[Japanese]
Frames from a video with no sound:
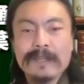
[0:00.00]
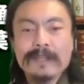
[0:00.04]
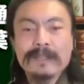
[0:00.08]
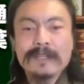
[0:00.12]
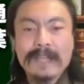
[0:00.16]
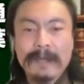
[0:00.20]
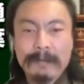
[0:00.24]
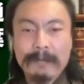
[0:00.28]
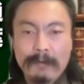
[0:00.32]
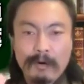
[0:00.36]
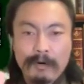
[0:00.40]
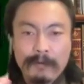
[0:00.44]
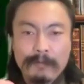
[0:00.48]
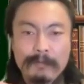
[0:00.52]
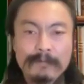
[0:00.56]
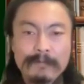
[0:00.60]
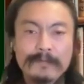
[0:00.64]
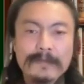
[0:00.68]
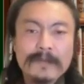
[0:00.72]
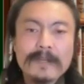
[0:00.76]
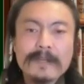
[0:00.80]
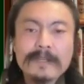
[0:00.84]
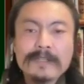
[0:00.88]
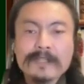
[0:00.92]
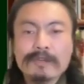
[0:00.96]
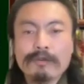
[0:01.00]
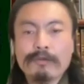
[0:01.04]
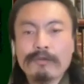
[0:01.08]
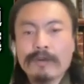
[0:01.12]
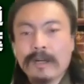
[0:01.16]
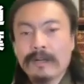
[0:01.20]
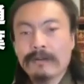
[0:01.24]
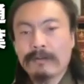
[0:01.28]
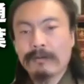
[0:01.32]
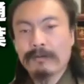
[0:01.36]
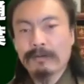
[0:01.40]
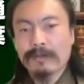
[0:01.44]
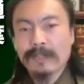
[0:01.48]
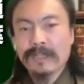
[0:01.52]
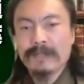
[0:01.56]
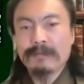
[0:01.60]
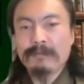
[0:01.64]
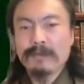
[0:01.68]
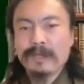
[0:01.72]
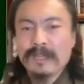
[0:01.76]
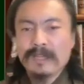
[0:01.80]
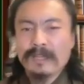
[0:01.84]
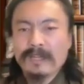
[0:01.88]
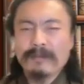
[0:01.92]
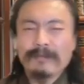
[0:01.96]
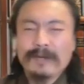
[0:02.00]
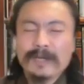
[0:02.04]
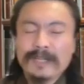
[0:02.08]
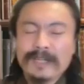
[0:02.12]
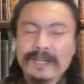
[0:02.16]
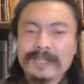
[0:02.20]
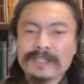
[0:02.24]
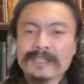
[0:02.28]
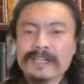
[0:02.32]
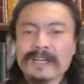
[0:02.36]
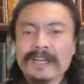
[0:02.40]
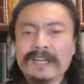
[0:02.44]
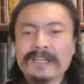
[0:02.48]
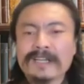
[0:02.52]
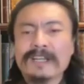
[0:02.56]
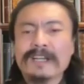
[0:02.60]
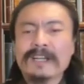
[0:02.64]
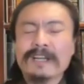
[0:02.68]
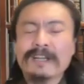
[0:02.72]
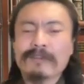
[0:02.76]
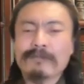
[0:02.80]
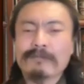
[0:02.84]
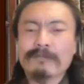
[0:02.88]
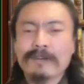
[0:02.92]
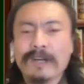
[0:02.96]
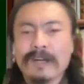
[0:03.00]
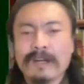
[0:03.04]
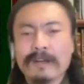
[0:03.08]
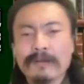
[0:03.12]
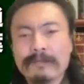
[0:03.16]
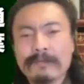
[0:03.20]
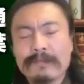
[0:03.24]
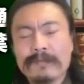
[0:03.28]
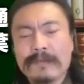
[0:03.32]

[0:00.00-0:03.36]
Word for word: でも、小学校の時にみんなの前で恥かいたなとか、